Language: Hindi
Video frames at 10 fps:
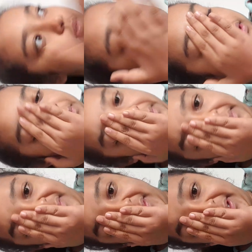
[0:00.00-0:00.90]
सो अभी मैं
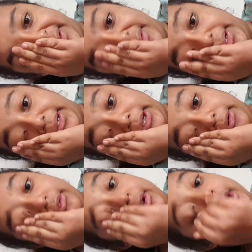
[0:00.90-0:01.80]
फटाफट से
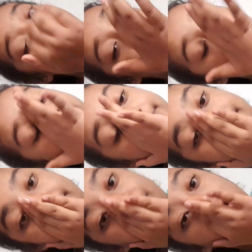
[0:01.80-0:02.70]
उठी हूँ
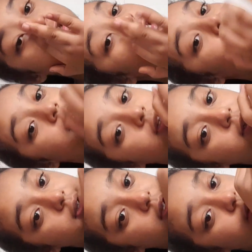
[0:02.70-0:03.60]
बहुत नींद आ रही
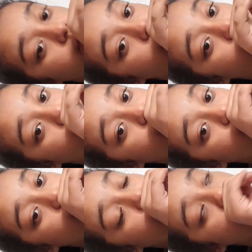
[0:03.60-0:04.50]
है इस बहुत सुबह
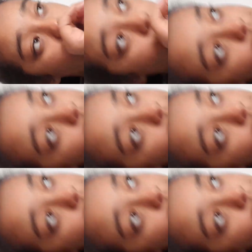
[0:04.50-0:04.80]
सुबह उठी